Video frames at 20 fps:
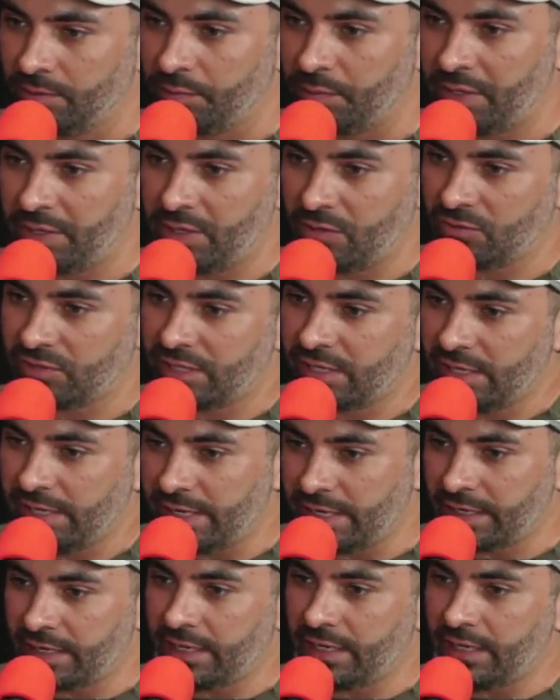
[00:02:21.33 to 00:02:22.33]
perder uns
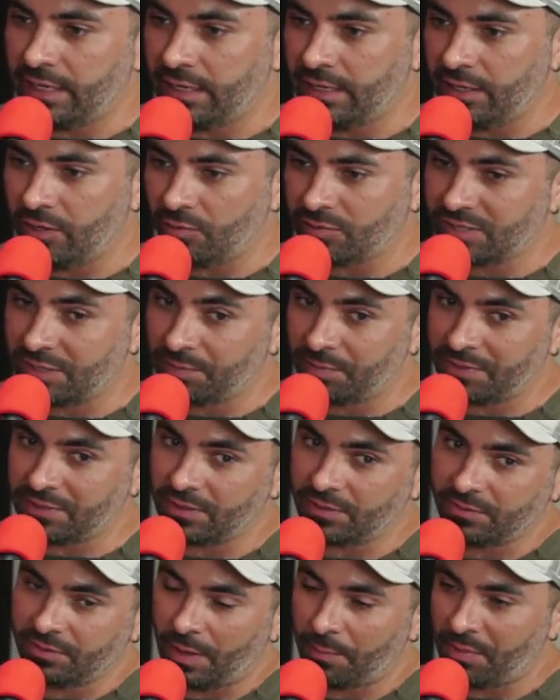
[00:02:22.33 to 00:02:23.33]
quilinhos aqui, ou você
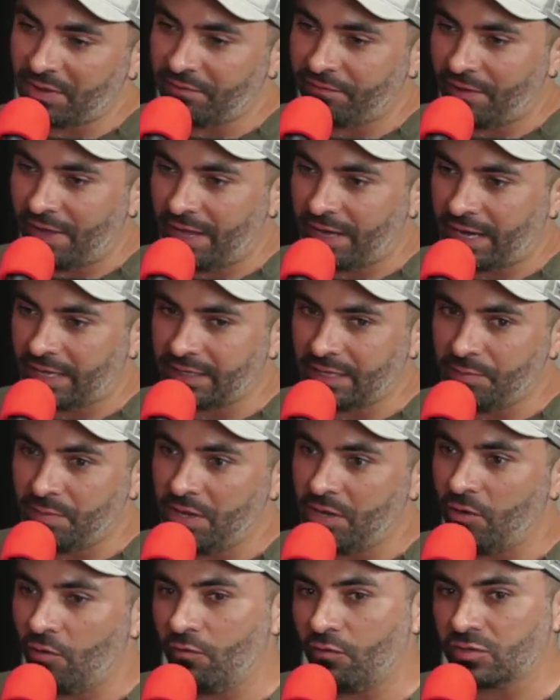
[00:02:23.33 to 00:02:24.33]
precisa estar para fazer
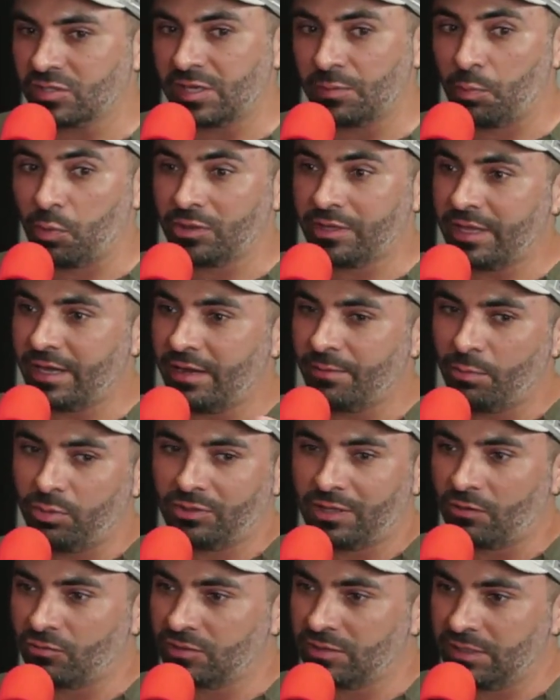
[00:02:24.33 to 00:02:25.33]
academia, ou você poderia
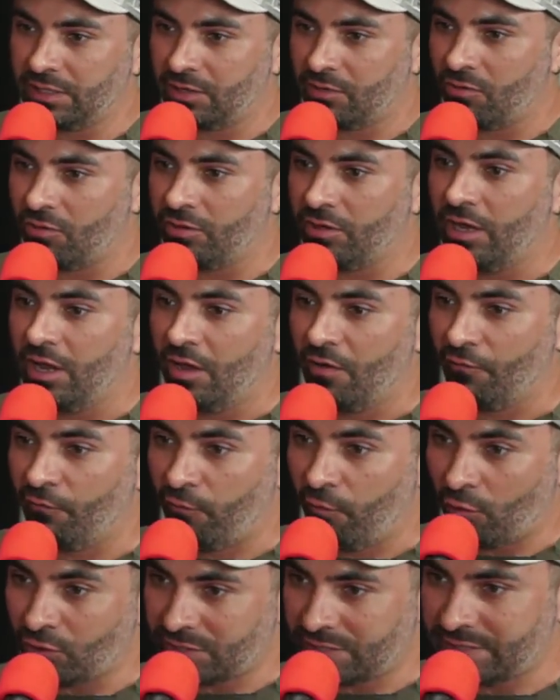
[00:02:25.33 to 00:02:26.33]
botar um silicone.
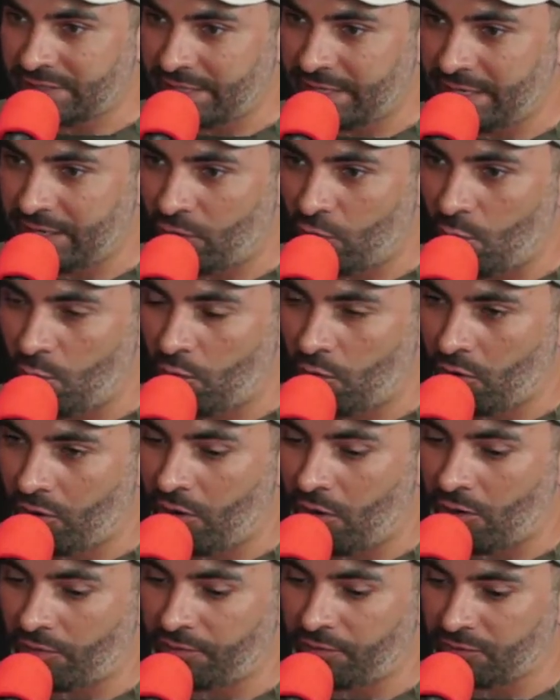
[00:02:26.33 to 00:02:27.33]
Você, como
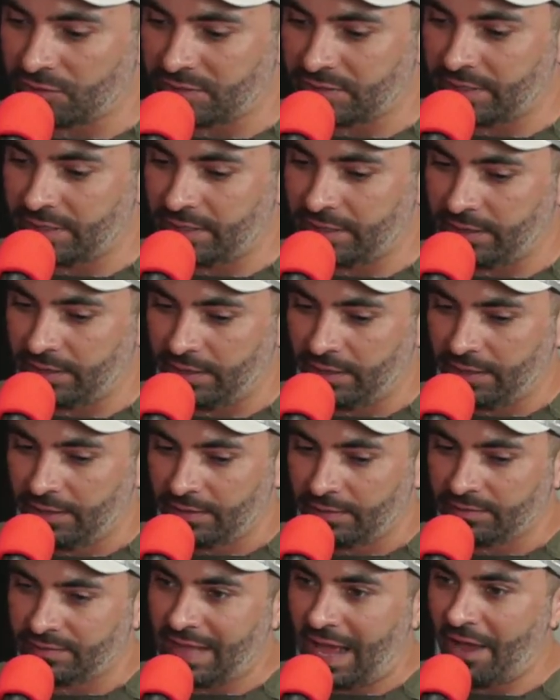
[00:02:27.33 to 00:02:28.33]
coreógrafo, você
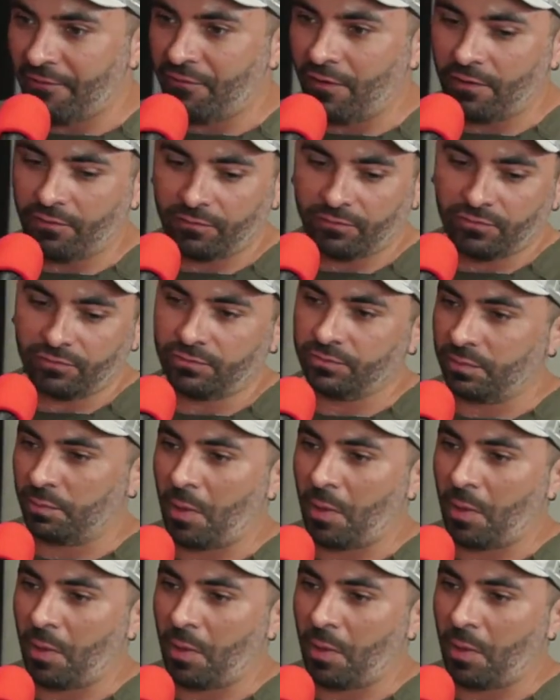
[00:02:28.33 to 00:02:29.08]
dava